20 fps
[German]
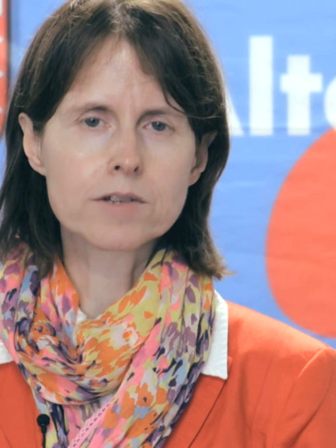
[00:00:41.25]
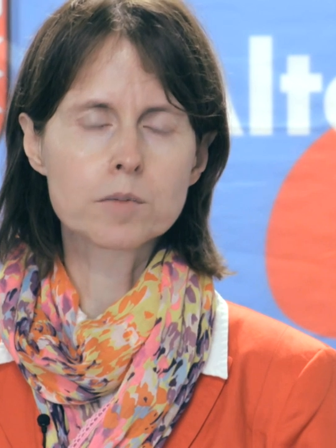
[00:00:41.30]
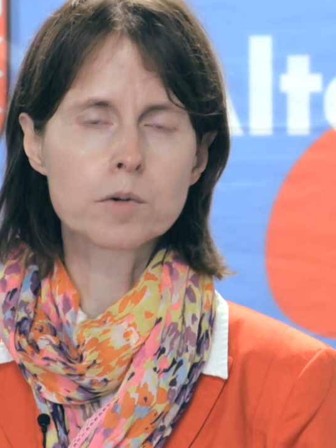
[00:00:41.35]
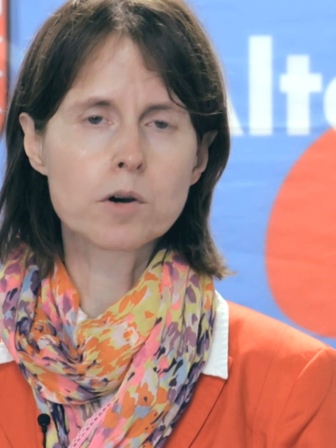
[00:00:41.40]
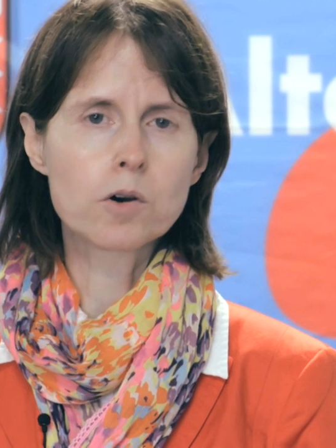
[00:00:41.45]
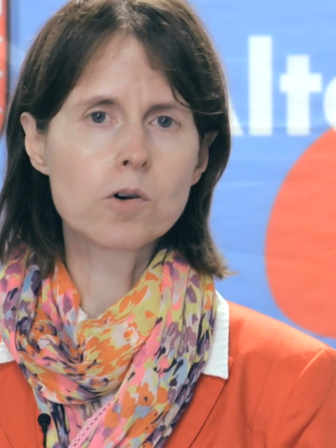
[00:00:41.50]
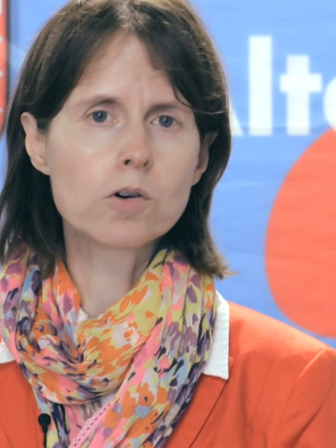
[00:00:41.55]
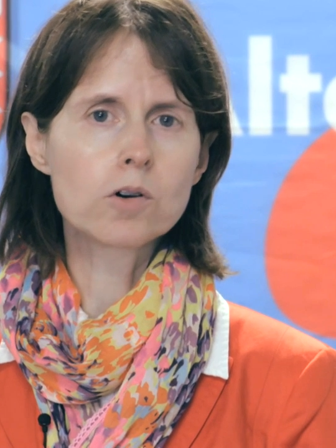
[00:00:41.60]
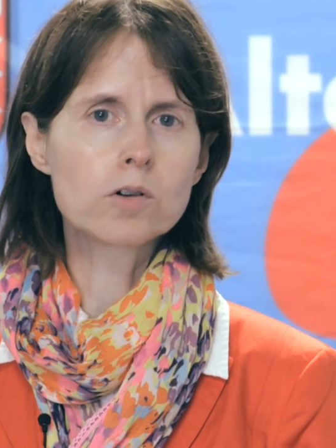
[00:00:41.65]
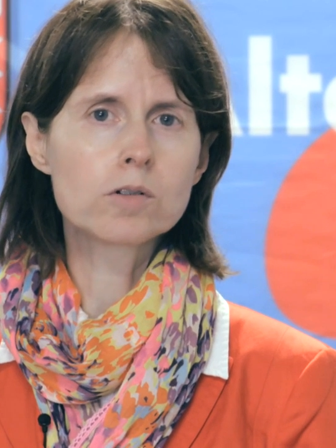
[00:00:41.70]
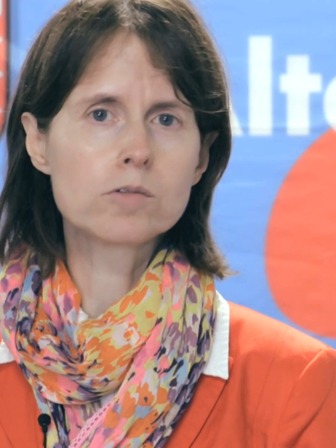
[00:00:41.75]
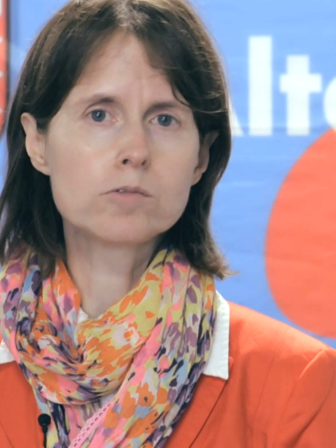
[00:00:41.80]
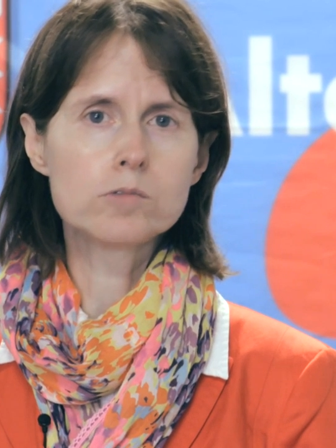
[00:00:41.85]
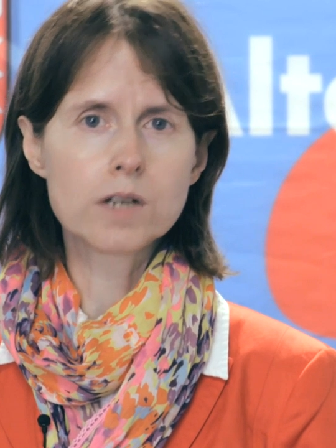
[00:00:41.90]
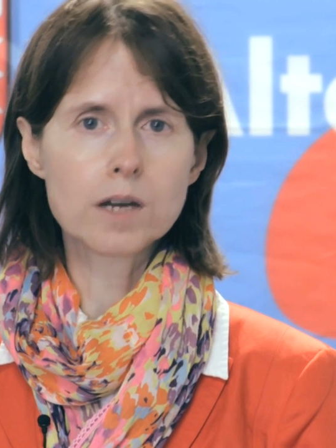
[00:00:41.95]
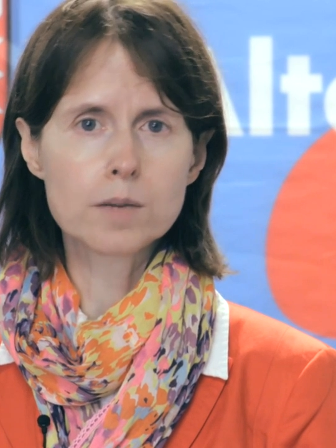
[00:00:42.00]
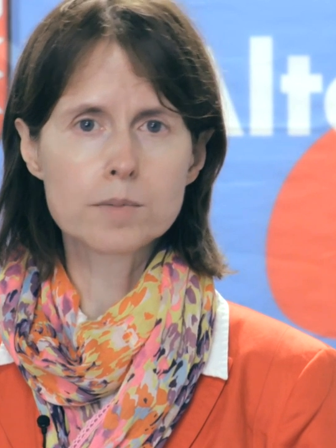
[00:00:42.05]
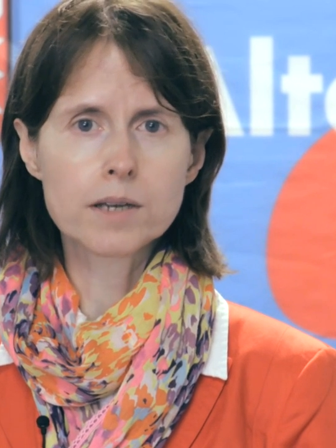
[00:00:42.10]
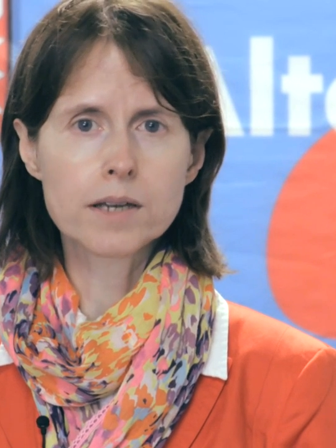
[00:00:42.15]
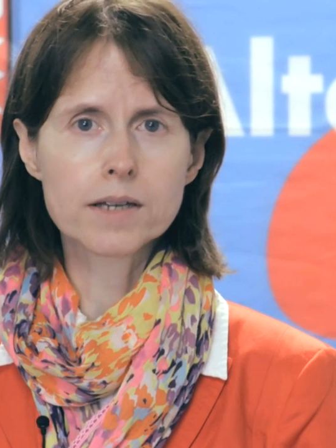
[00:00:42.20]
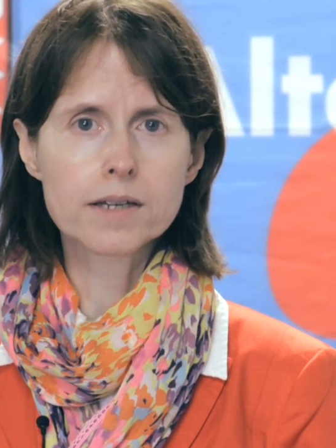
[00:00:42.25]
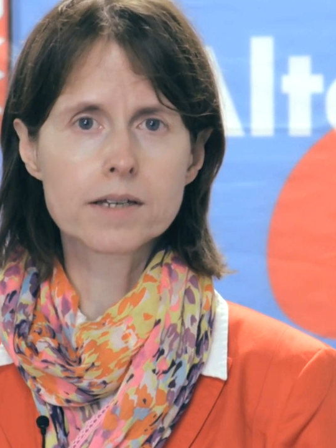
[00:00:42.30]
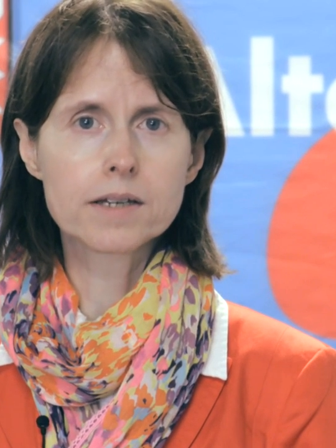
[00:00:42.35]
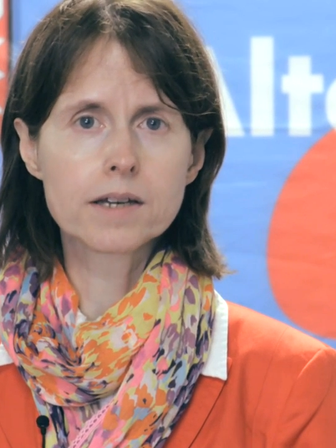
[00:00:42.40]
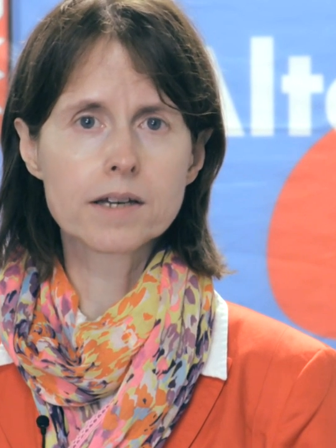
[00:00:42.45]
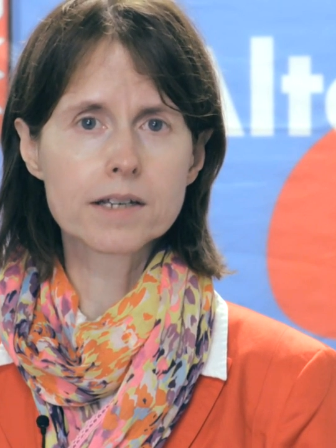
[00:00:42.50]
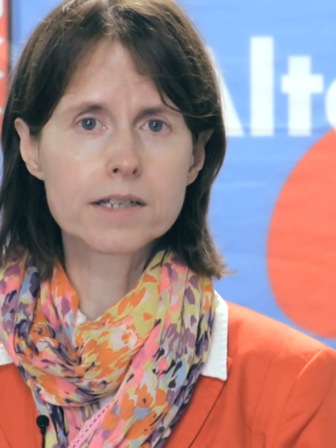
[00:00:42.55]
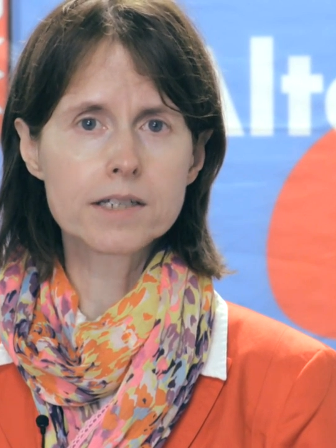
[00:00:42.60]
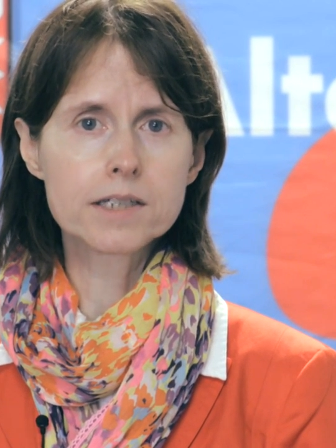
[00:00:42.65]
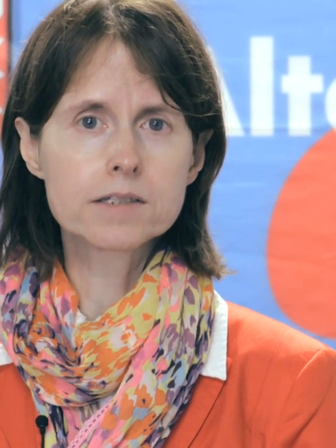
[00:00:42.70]
Wir brauchen
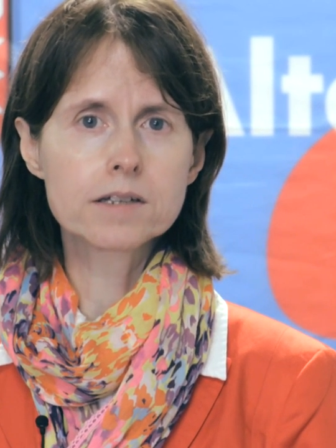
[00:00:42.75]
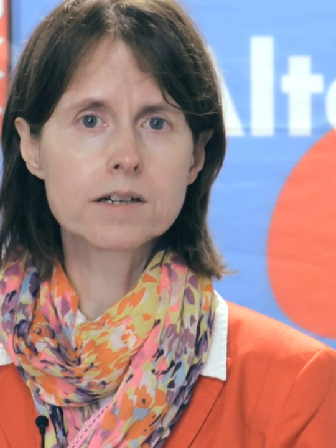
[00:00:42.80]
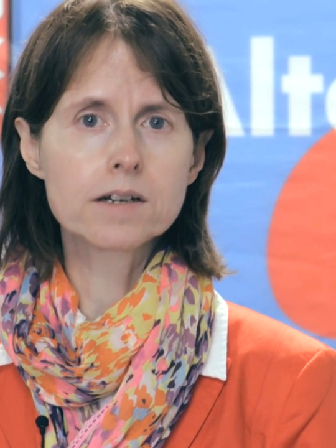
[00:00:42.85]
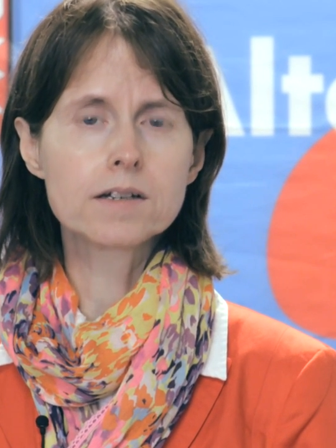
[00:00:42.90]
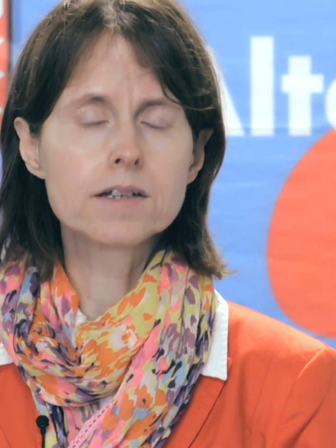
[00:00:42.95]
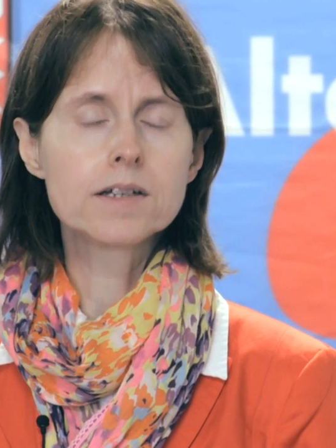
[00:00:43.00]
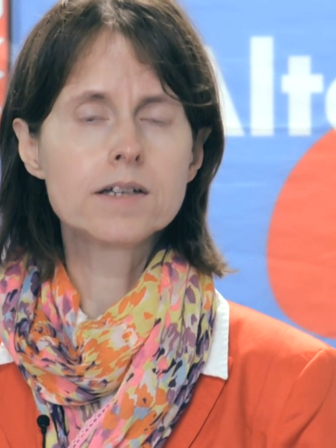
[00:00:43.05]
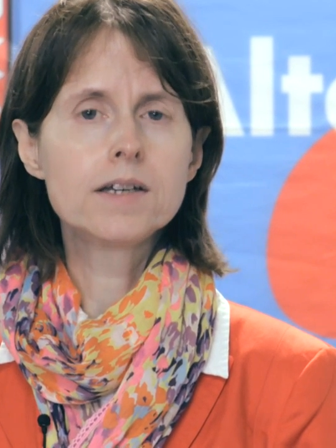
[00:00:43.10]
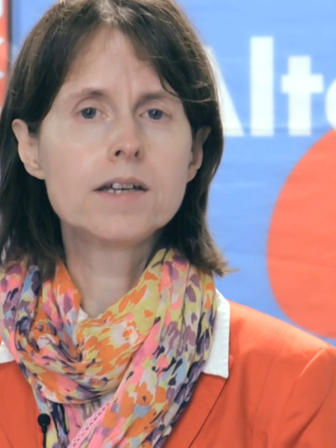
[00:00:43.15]
unabhängige Richter,